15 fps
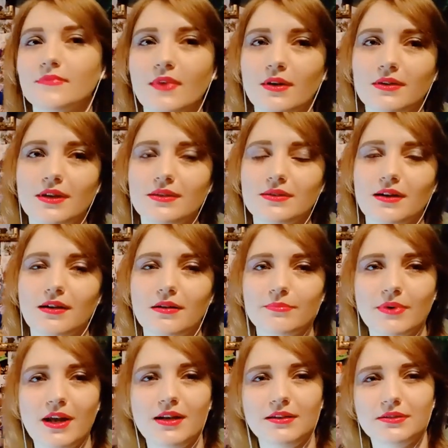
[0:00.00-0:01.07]
Я не знаю, как
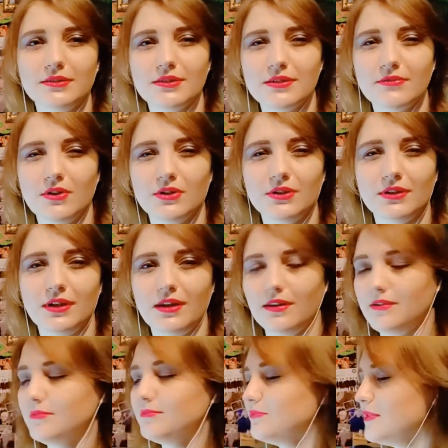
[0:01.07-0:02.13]
правильно их называют,
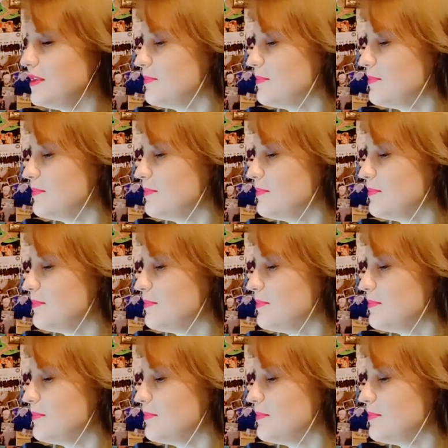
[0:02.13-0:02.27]
ИК или